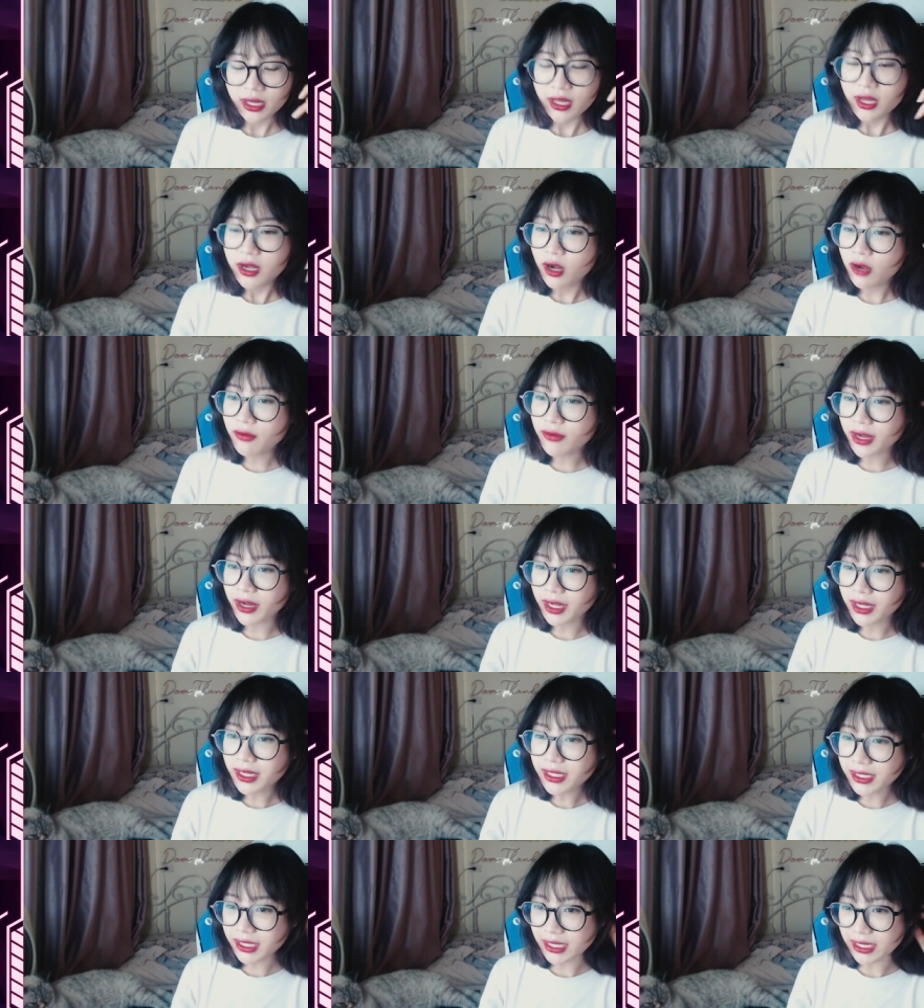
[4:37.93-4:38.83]
không phải là
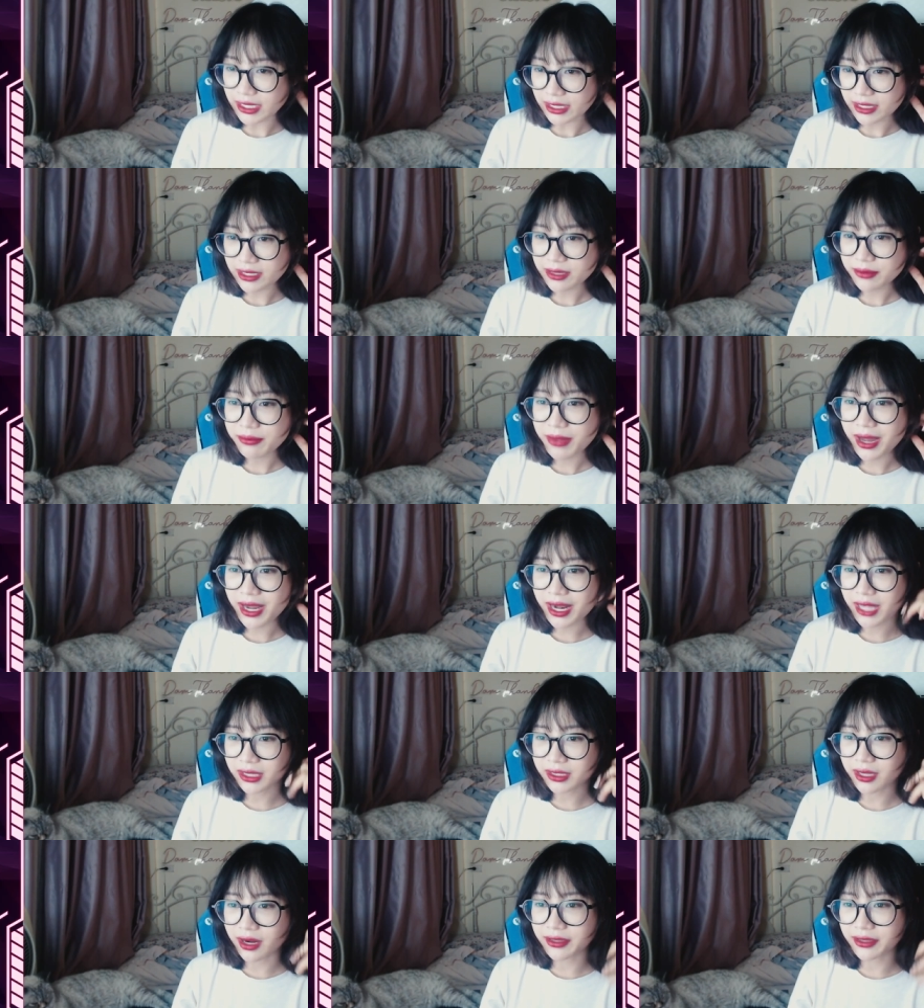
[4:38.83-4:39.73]
ích kỷ mà là
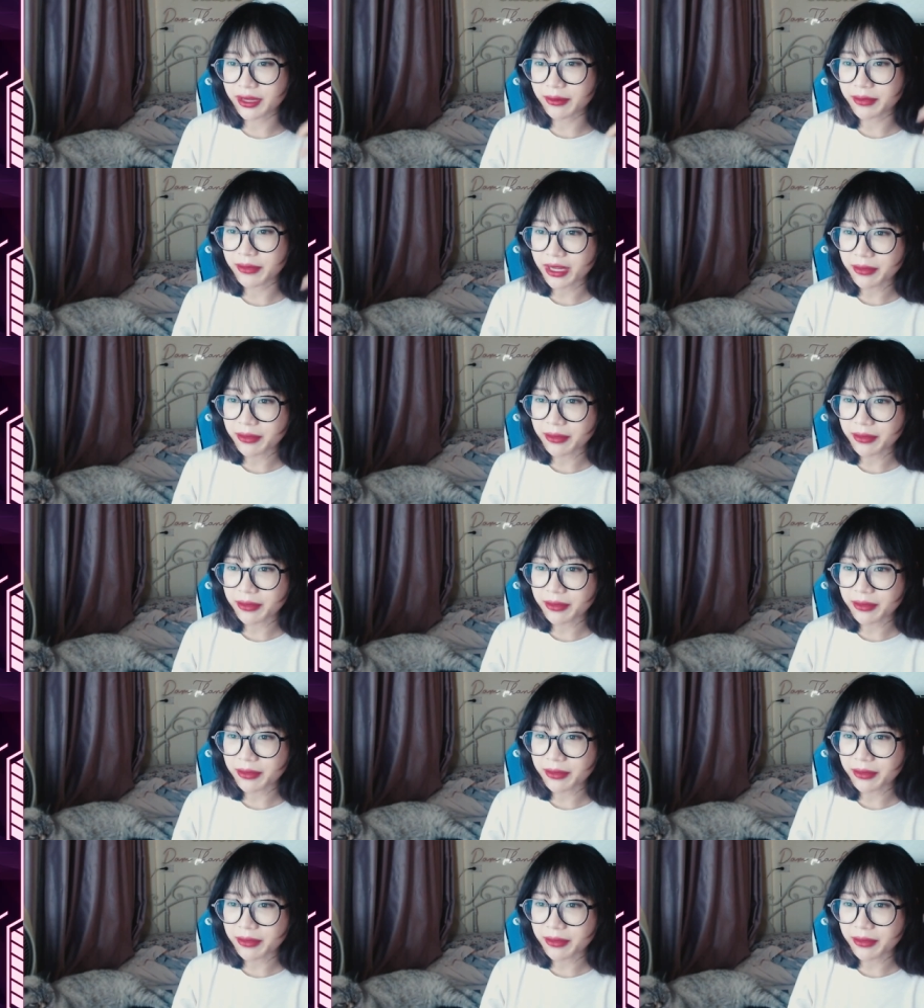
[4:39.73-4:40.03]
thời điểm đấy